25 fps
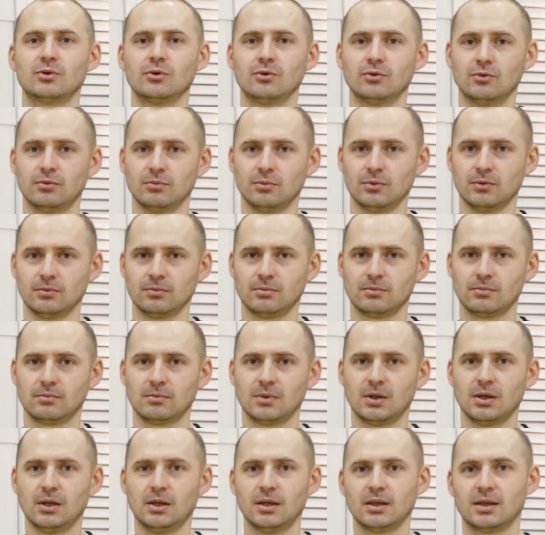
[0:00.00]
новому.
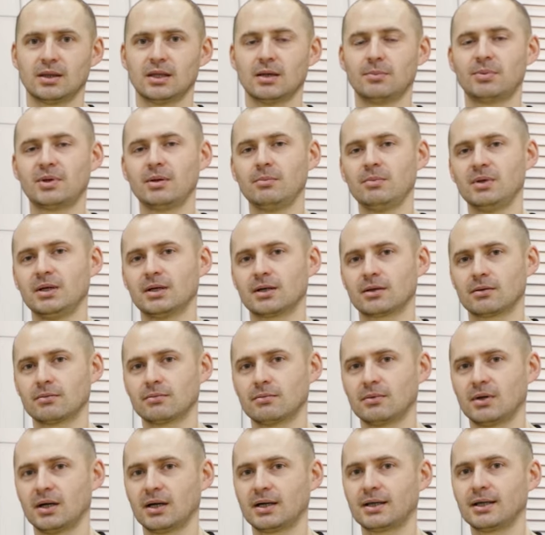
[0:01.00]
Например,
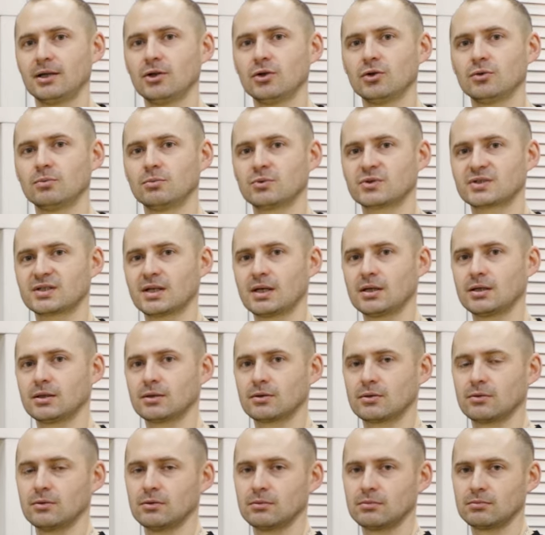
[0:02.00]
акриловому
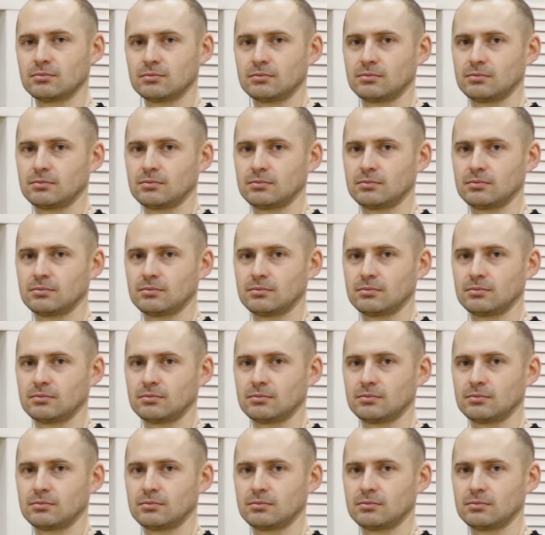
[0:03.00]
сайдингу,